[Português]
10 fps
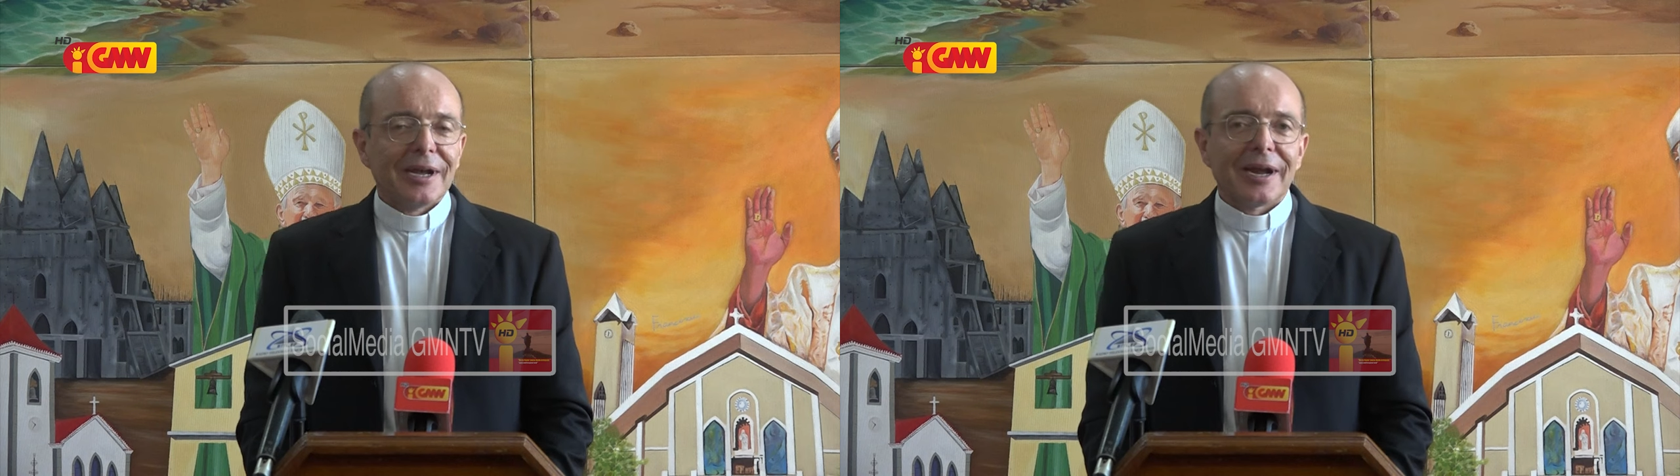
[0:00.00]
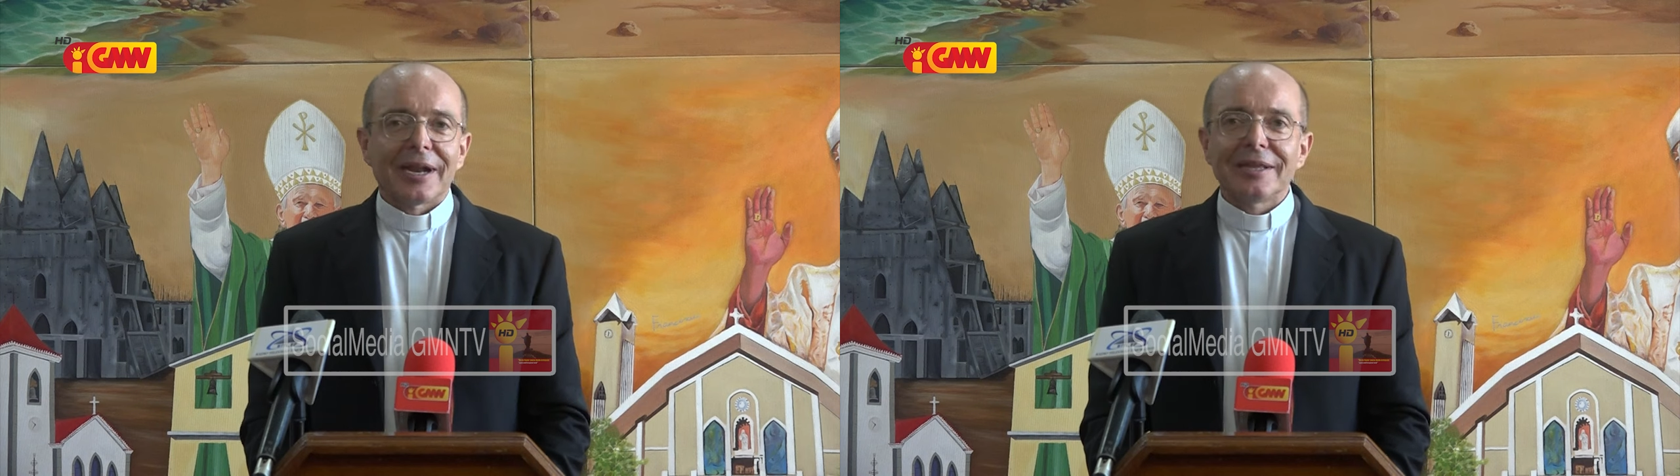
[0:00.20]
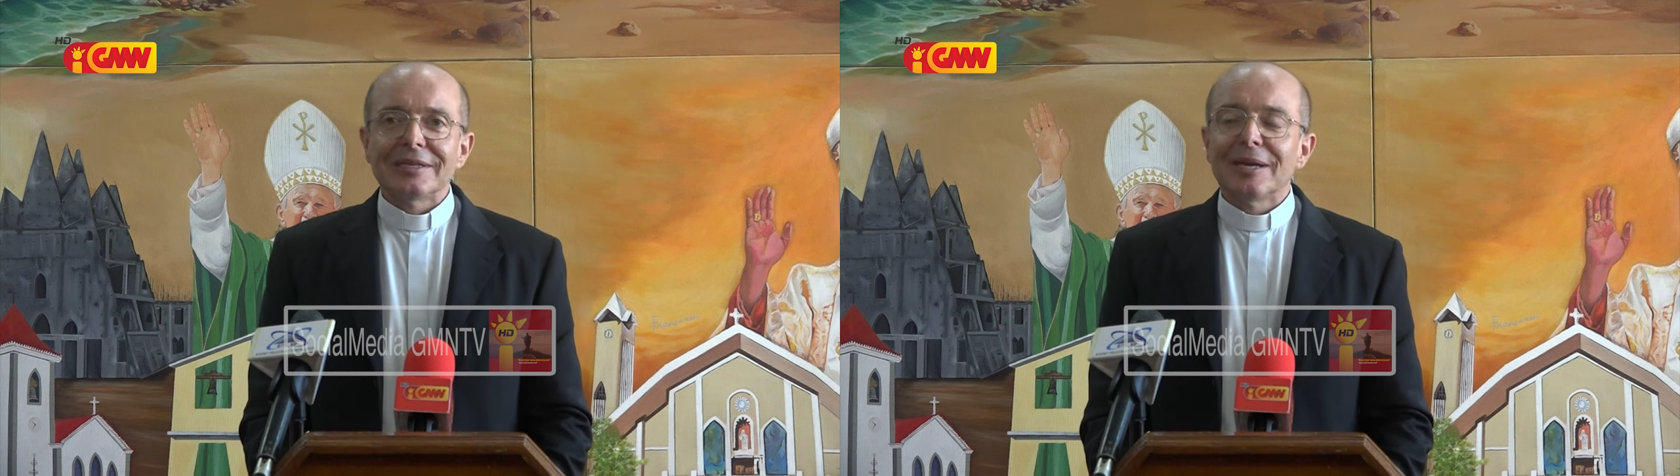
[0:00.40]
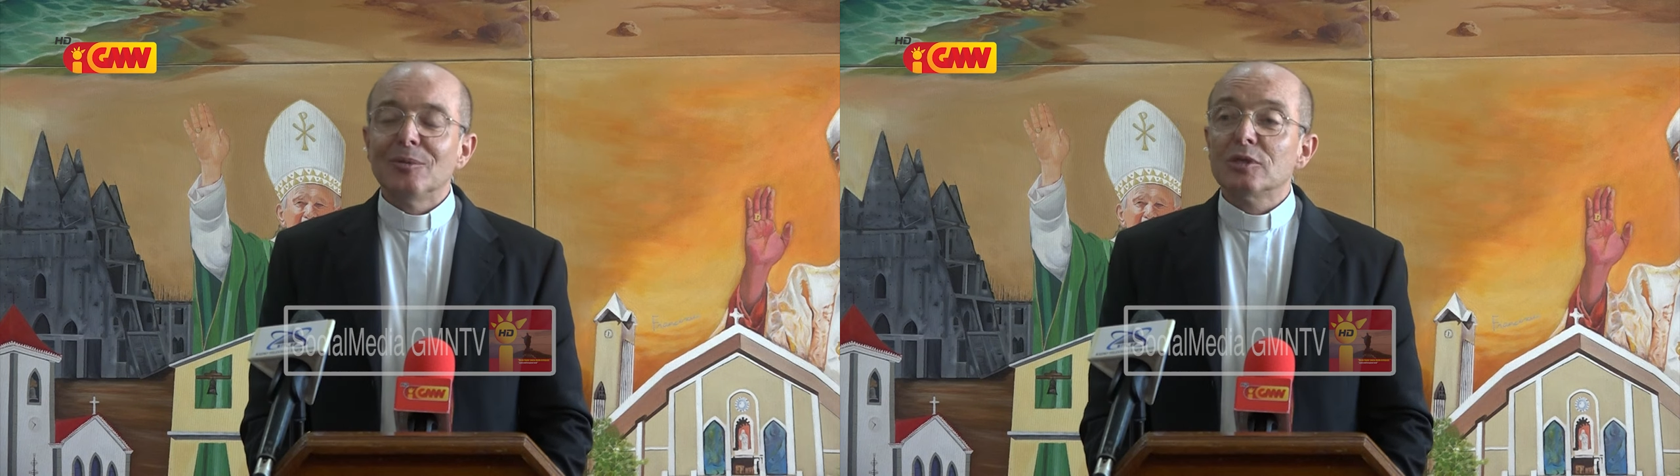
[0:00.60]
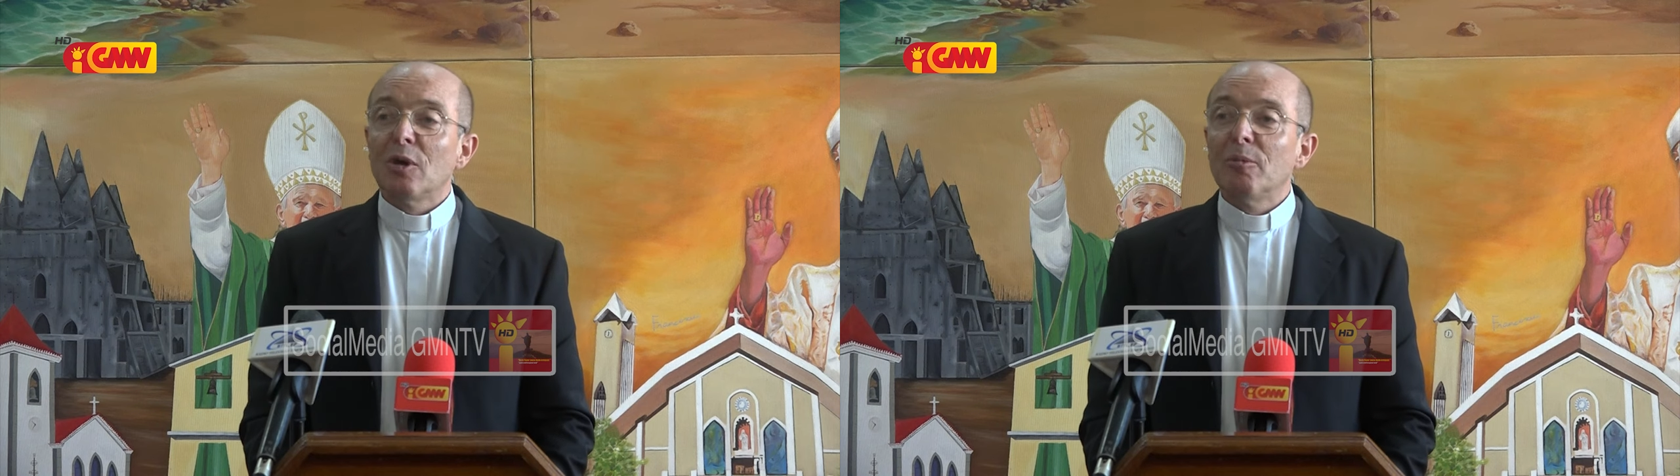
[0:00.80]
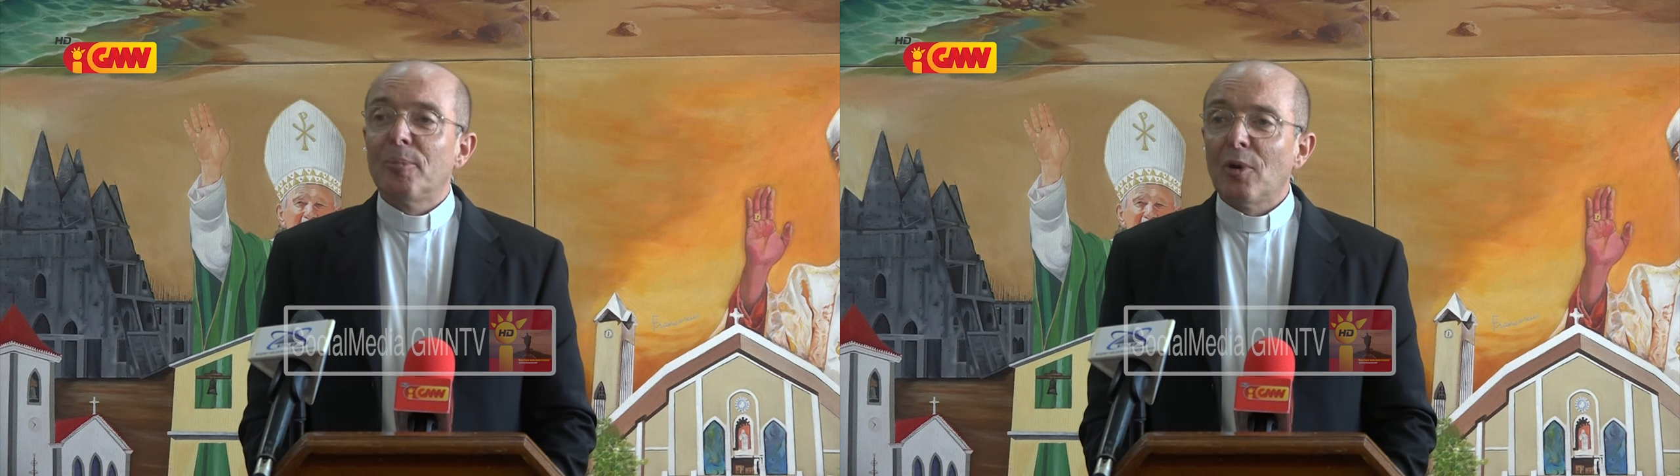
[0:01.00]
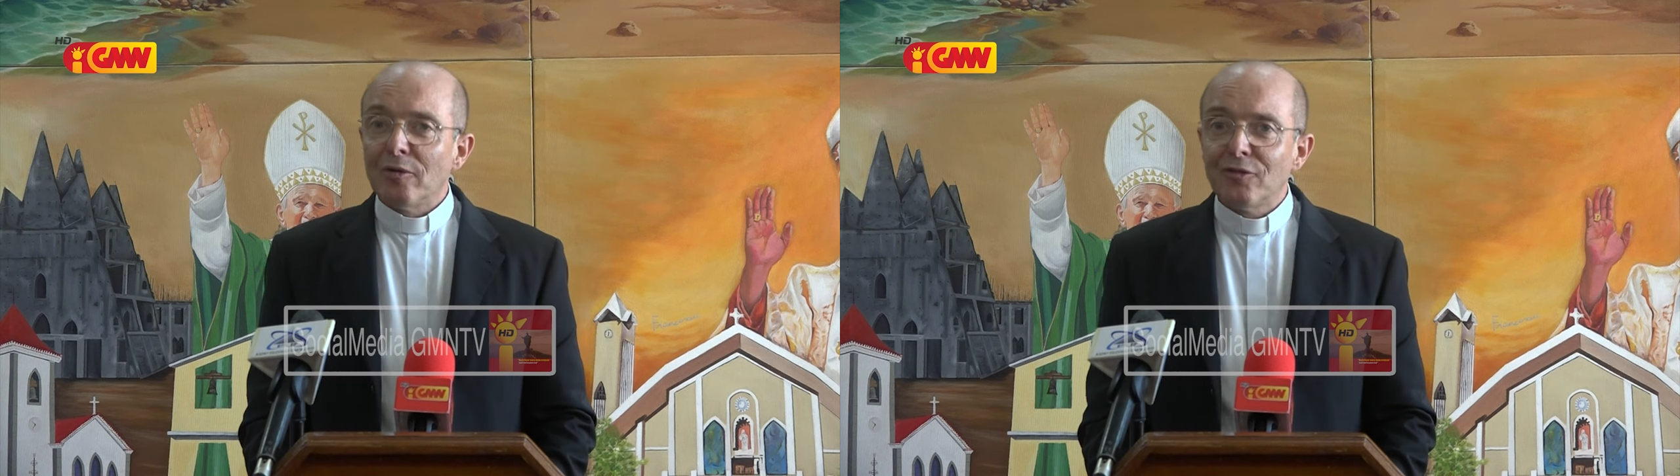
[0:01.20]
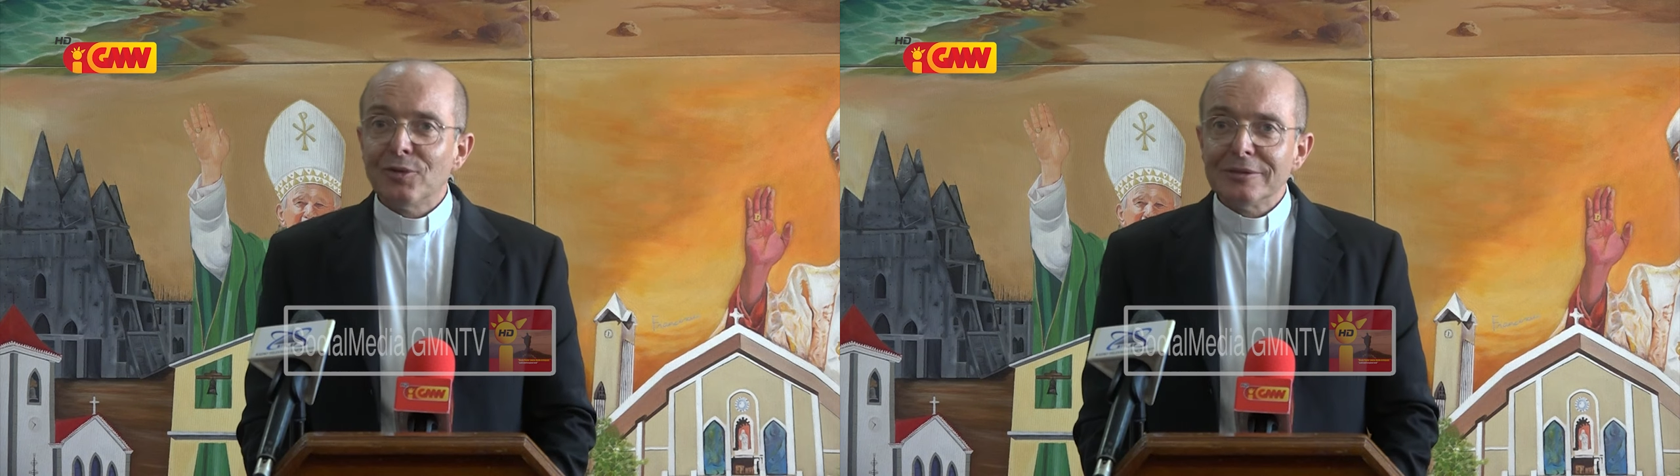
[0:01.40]
agradecemos ao
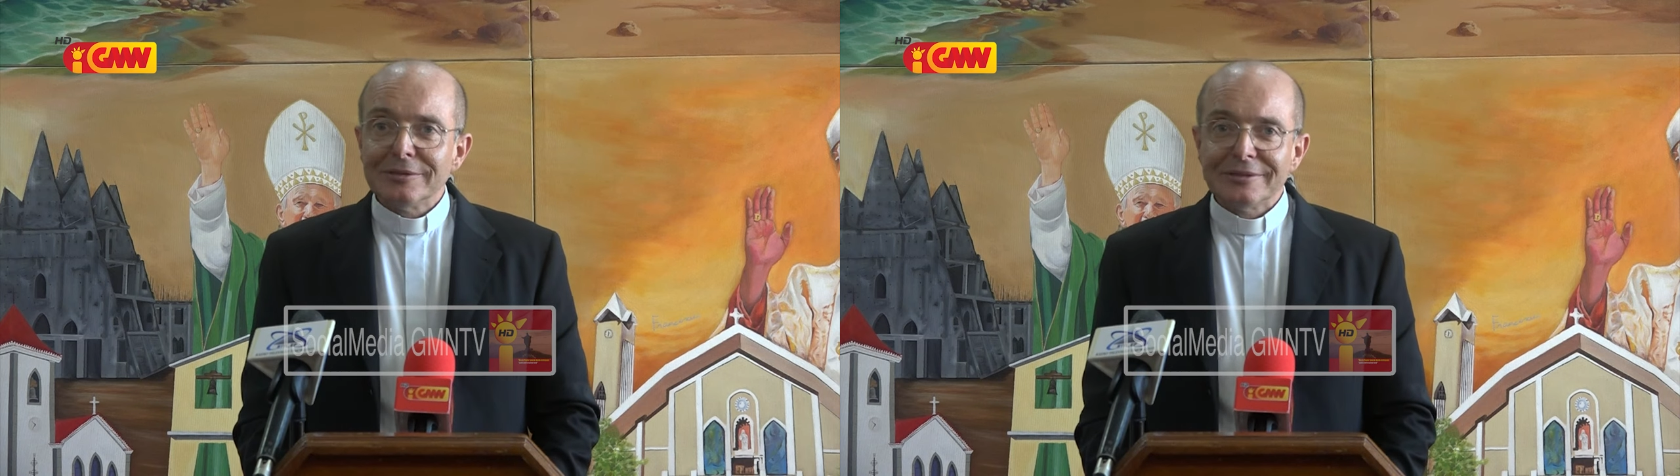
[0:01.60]
povo,